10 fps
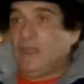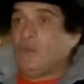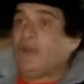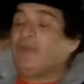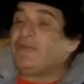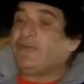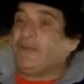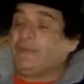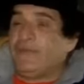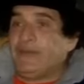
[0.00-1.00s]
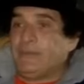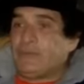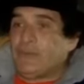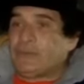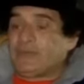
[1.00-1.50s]
ولافف في الفيلم
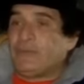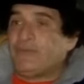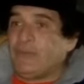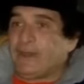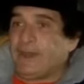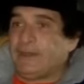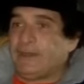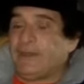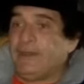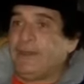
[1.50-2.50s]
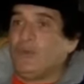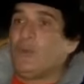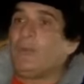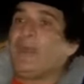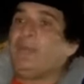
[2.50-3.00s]
كويس قوي في ورقه كده
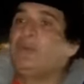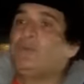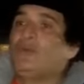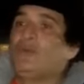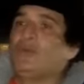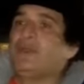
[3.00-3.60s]
ومقابل مخرج